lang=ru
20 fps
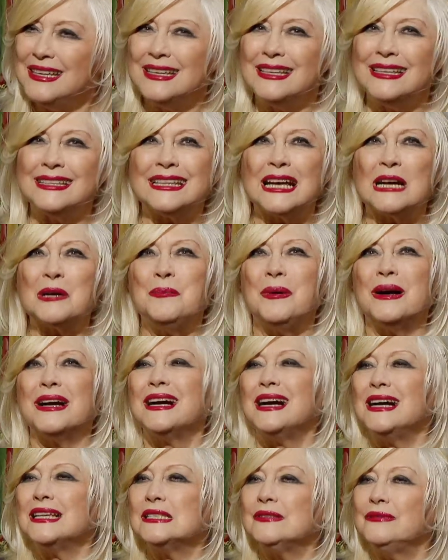и так
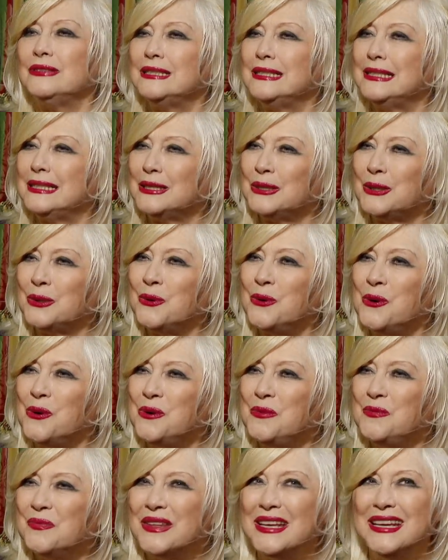показывал
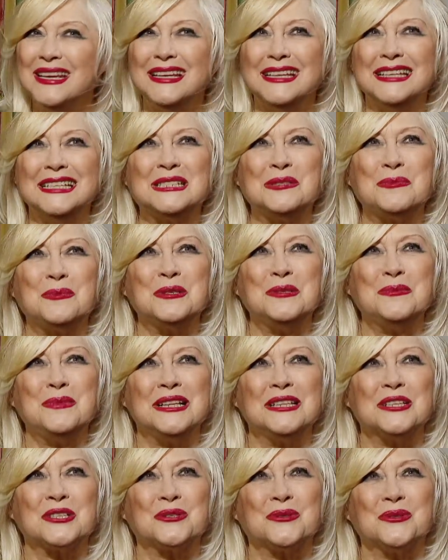легко, и ты
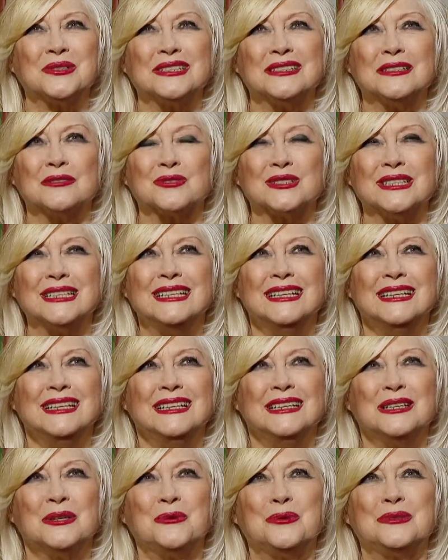понимала, что это нужно
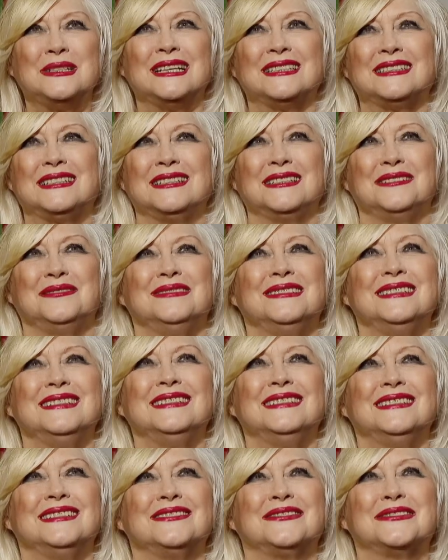куда-то
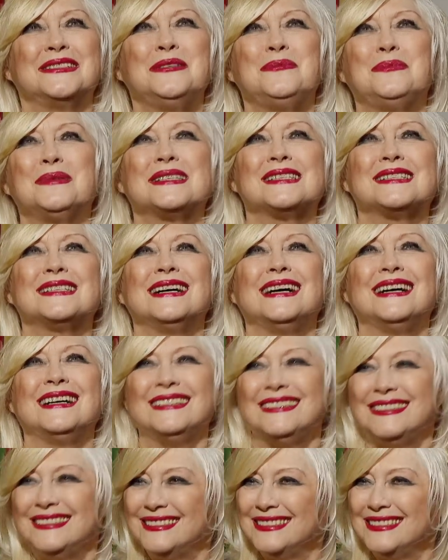в небеса